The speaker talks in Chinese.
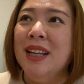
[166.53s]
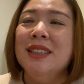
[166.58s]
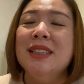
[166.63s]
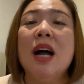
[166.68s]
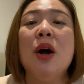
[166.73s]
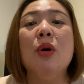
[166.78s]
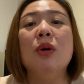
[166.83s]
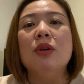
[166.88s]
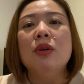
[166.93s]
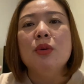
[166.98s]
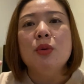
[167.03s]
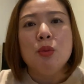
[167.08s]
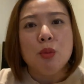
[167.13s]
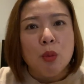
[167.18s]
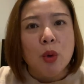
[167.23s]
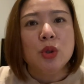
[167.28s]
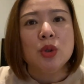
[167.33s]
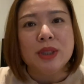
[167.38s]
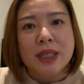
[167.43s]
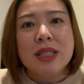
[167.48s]
然后
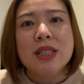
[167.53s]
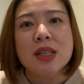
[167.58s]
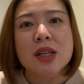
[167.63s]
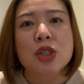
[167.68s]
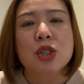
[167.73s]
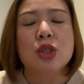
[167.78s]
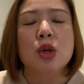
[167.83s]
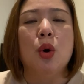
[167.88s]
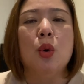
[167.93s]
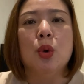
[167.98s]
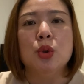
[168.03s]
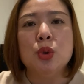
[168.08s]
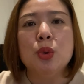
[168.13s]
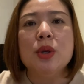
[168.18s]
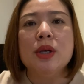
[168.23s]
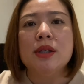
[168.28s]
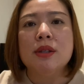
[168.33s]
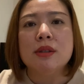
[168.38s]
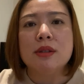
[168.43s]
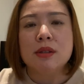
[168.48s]
我就在这个时候，我就
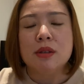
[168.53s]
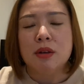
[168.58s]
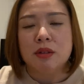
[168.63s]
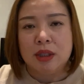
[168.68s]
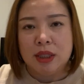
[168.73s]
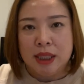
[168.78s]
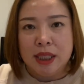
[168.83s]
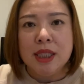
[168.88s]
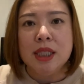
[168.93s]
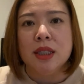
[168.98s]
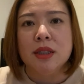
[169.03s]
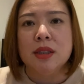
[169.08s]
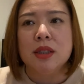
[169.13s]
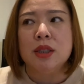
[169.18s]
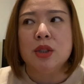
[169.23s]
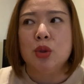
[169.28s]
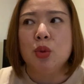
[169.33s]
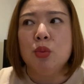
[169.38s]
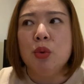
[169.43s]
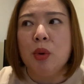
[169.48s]
会提醒自
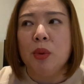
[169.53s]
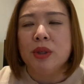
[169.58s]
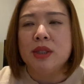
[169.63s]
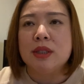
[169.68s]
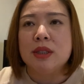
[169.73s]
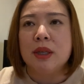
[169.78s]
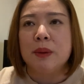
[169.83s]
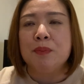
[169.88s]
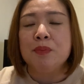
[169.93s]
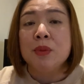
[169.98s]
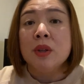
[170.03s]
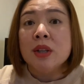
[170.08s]
己，就问我自己，